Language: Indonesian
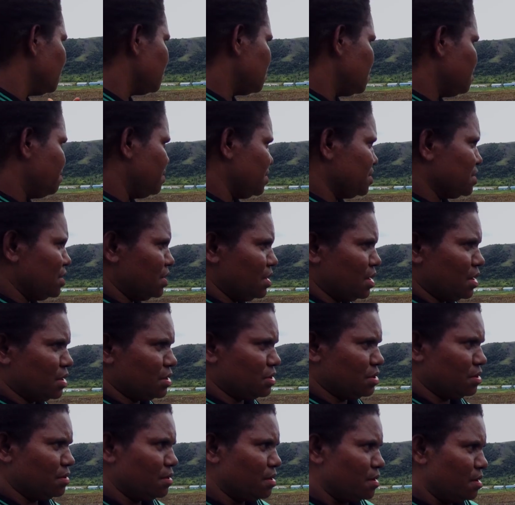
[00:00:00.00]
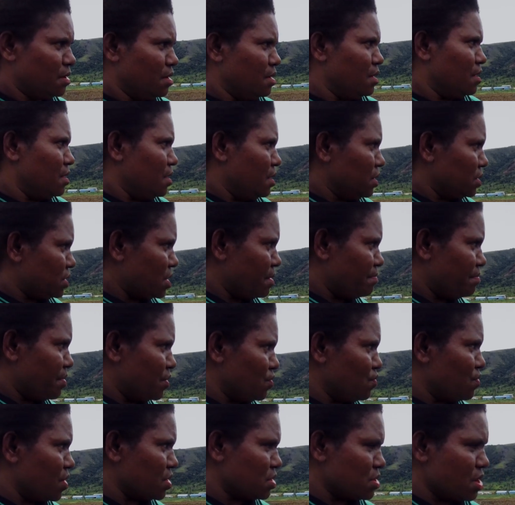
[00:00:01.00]
tapi tidak
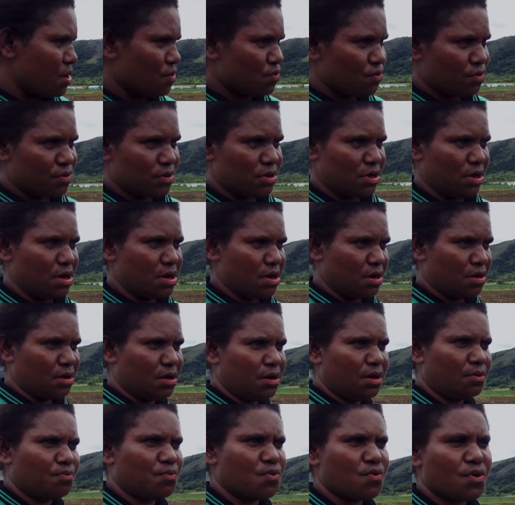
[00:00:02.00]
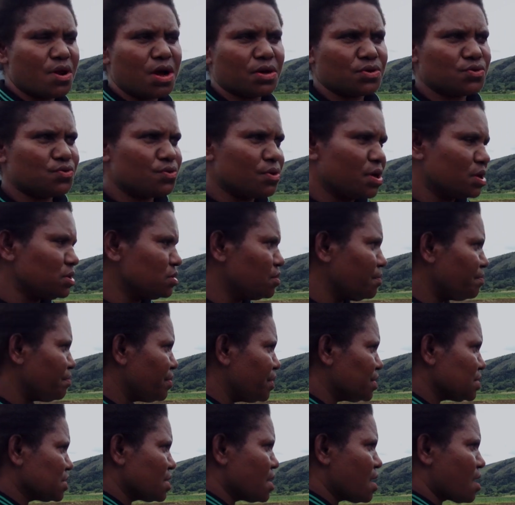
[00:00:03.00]
sampai dua tahun dong tidak ini pulang juga
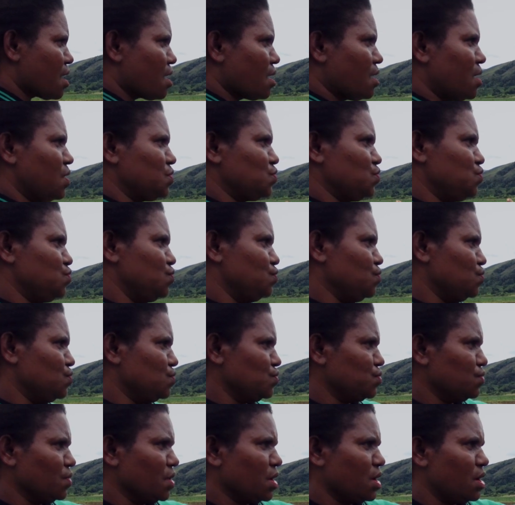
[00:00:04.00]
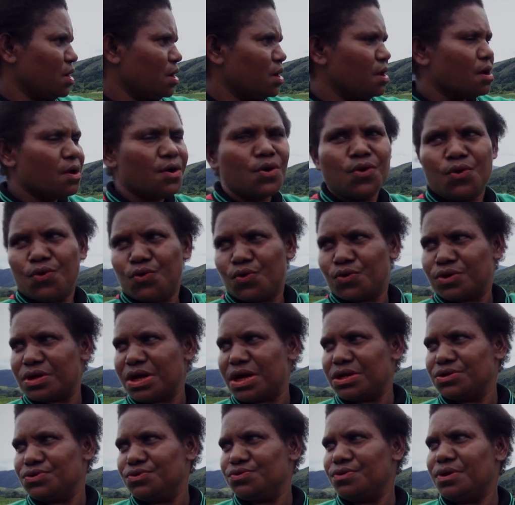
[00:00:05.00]
sampai sekarang langsung dong kusuk ya
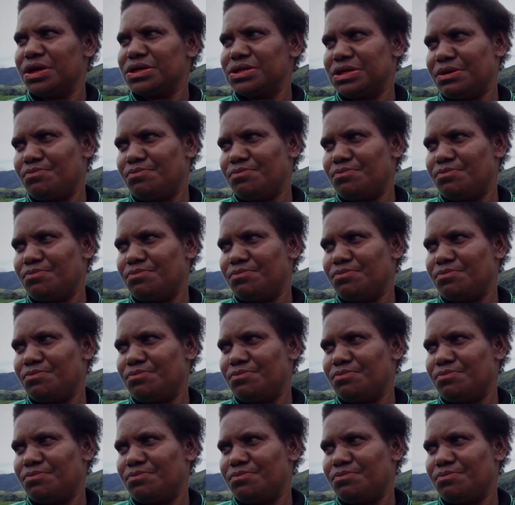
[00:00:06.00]
utang juga